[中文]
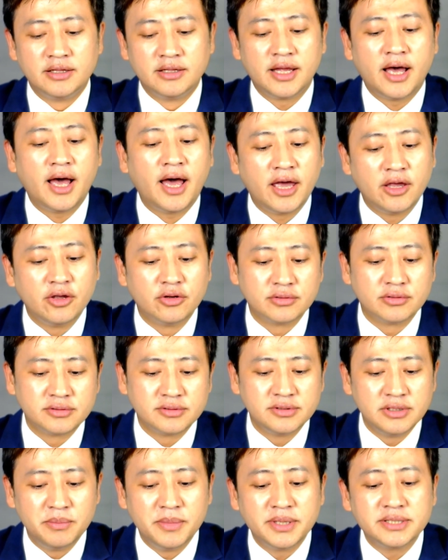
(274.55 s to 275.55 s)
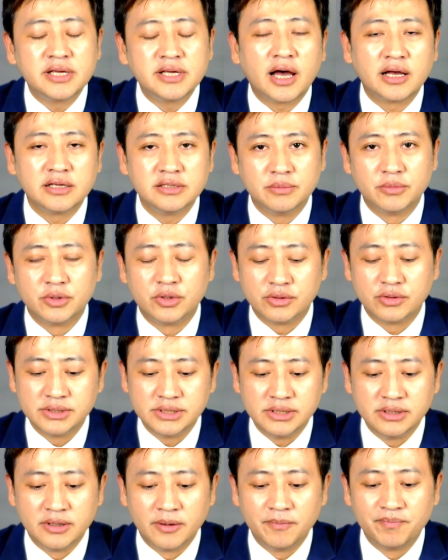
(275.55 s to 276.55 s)
它还有里面藏什么东
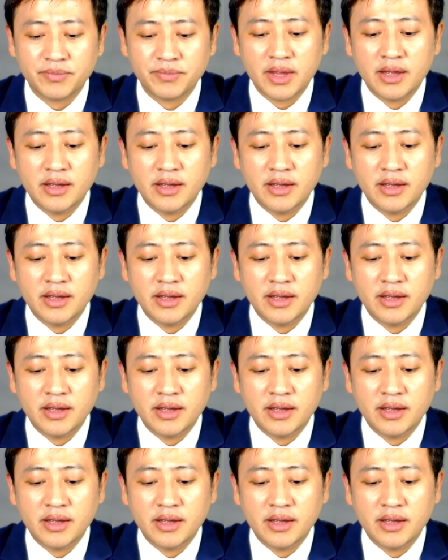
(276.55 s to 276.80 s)
西呢？